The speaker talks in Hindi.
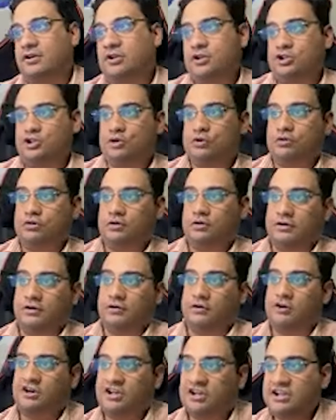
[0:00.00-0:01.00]
जो
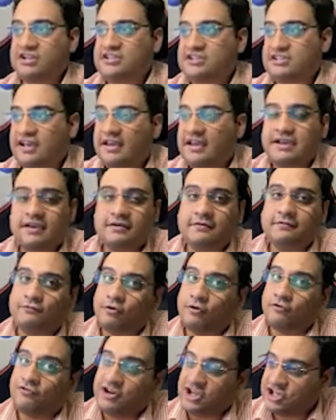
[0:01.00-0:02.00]
ऑडियंस है
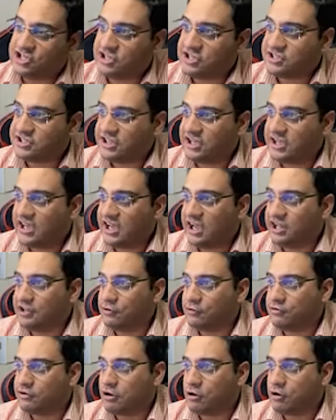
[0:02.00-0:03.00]
वो फ्रेशर्स की है
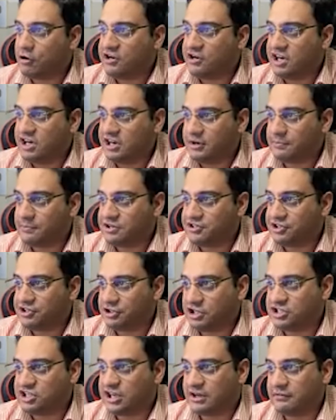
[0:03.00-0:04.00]
तो उनका कॉन्टैक्ट आप कर
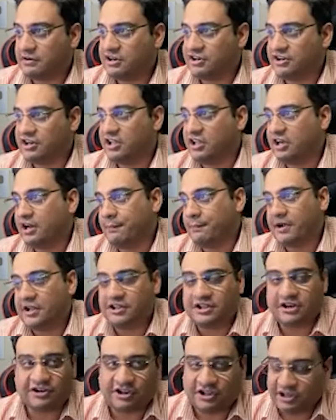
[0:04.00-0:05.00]
सकते हैं जावा ट्रेनर या
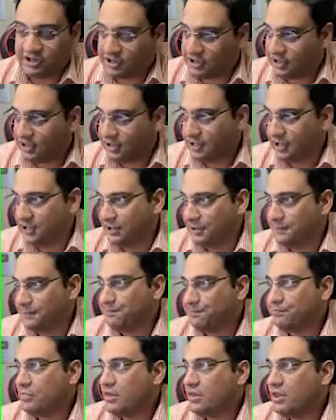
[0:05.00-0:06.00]
पैथन ट्रेनर करने के लिए
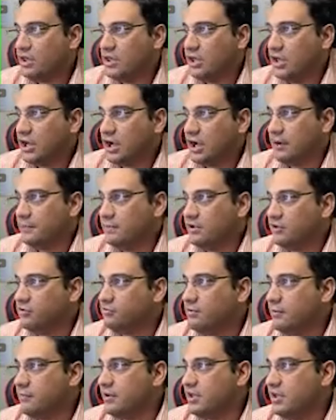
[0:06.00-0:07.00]
अब
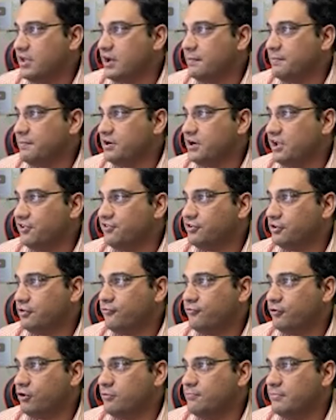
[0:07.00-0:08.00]
इसमें मैं यहाँ पर डाल सकता
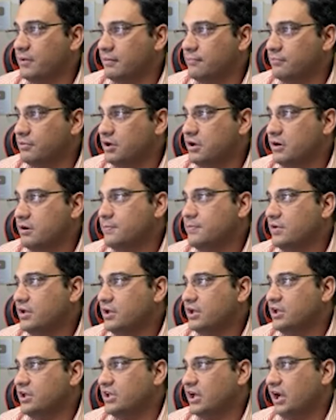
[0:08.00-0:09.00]
हूँ फ्रॉम मेंबर
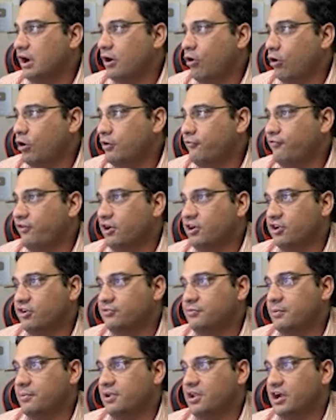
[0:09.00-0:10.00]
या और
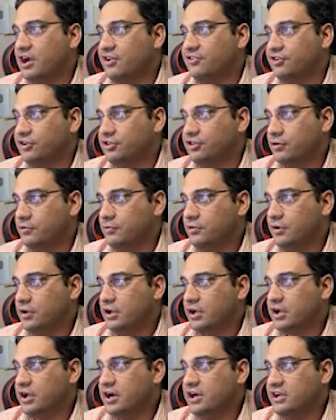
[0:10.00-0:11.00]
फिल्टर्स भी मैं लगा सकता हूँ
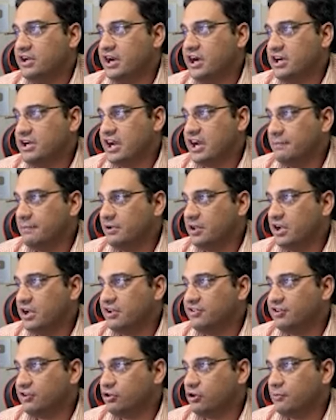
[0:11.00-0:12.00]
कंटेंट टाइप भी
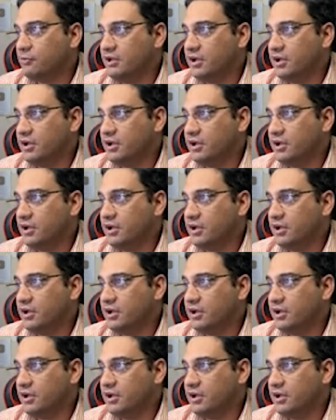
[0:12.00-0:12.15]
लगा सकता हूँ मैं